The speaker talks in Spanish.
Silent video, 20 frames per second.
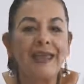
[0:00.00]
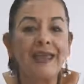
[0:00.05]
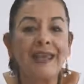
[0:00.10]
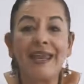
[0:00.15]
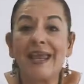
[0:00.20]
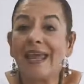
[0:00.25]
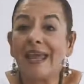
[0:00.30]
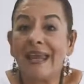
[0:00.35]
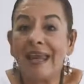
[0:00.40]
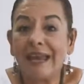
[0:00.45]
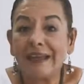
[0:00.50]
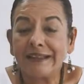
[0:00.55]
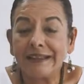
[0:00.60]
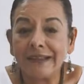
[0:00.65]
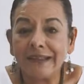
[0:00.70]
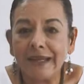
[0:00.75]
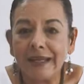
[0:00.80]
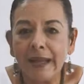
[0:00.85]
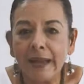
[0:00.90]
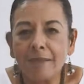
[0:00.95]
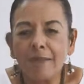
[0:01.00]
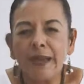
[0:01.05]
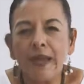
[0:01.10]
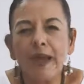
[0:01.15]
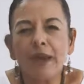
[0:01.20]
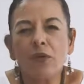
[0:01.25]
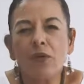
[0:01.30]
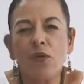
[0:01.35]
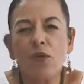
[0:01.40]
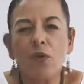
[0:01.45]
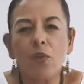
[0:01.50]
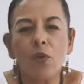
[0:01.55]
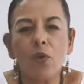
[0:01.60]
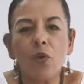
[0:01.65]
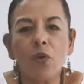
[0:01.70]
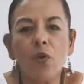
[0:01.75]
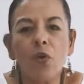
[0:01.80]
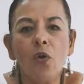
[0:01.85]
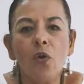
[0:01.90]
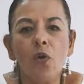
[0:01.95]
el, arte terapia
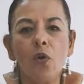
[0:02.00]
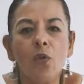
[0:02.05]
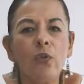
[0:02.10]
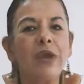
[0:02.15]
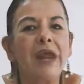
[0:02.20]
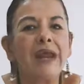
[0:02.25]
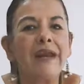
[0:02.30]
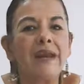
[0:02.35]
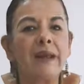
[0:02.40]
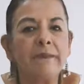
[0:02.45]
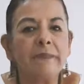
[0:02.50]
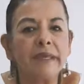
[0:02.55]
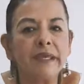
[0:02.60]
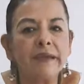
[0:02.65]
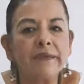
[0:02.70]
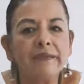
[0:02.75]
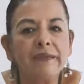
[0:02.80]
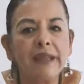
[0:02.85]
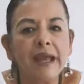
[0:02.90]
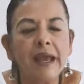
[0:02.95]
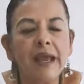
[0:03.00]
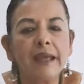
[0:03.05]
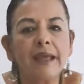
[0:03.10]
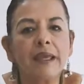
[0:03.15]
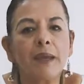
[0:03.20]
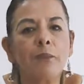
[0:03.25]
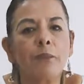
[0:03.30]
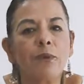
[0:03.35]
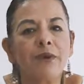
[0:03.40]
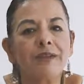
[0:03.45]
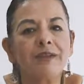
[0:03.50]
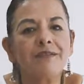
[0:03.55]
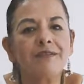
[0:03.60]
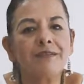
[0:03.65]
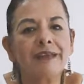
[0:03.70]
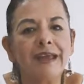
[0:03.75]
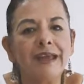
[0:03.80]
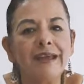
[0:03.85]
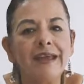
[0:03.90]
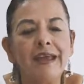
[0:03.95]
como una herramienta que puede
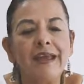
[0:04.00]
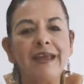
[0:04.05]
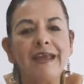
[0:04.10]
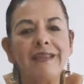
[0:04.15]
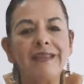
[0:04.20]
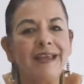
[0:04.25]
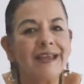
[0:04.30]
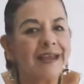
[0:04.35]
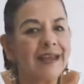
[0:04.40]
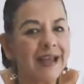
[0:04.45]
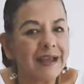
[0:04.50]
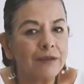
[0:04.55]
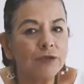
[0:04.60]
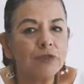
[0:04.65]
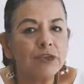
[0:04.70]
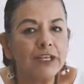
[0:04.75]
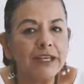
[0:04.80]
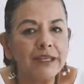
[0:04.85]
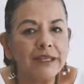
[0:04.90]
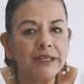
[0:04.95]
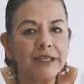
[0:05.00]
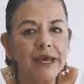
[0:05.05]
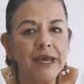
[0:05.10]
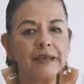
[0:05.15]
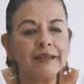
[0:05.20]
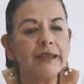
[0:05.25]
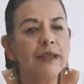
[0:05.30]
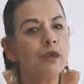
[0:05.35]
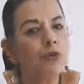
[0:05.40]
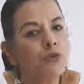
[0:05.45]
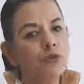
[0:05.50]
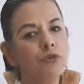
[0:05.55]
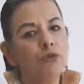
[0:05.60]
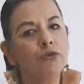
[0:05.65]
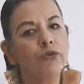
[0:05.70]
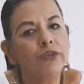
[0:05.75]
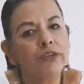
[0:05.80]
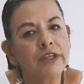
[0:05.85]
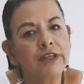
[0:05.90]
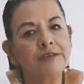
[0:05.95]
ser de gran utilidad en un
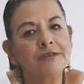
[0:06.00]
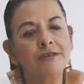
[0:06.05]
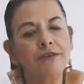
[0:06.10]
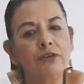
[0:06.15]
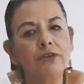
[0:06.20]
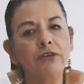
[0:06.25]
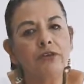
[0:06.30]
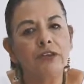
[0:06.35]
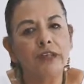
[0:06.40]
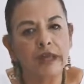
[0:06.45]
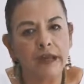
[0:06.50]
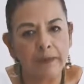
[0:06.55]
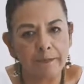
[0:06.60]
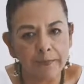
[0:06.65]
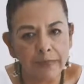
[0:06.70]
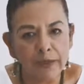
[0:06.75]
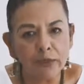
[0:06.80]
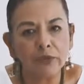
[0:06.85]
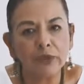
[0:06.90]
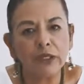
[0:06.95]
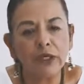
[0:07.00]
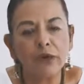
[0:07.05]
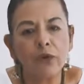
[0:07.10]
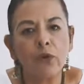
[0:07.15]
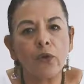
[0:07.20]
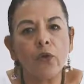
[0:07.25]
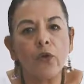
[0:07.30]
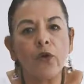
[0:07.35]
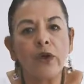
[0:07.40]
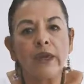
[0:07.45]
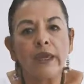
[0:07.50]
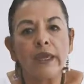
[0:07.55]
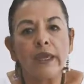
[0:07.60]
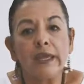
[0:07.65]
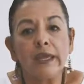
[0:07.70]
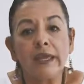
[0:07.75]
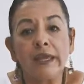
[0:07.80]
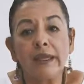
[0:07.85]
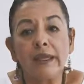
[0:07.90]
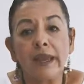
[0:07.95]
contexto terapéutico,
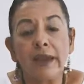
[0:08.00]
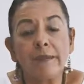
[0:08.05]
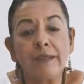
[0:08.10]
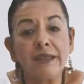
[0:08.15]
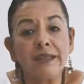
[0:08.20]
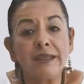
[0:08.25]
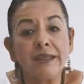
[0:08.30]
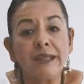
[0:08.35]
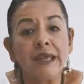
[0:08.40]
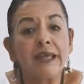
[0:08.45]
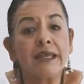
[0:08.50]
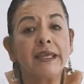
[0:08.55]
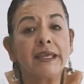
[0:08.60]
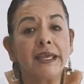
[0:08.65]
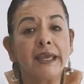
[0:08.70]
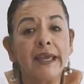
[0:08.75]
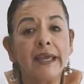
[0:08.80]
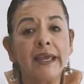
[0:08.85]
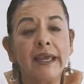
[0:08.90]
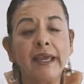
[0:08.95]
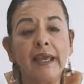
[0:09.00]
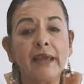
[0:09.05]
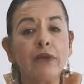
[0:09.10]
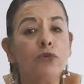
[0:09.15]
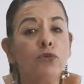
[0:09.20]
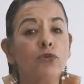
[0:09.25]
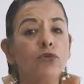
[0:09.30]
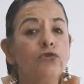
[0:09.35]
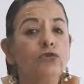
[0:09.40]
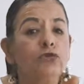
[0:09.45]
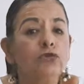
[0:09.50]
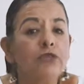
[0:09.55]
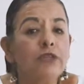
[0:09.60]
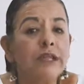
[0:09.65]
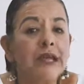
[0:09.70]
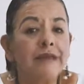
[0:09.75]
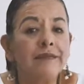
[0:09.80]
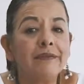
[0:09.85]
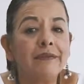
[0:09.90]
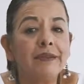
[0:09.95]
en la medida en que el
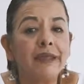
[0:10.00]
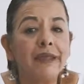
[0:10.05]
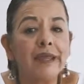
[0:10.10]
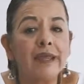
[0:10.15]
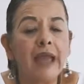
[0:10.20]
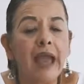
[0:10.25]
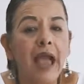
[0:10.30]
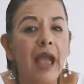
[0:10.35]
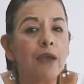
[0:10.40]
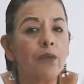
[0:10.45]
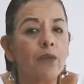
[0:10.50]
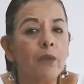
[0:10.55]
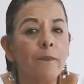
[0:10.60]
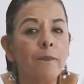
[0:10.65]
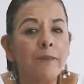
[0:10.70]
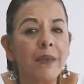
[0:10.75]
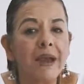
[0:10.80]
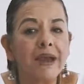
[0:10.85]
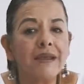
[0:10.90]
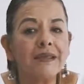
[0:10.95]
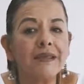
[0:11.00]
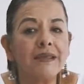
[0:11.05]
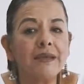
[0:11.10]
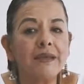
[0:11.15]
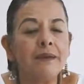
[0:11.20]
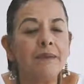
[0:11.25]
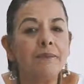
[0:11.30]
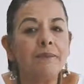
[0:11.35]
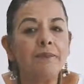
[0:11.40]
consultante acompañe,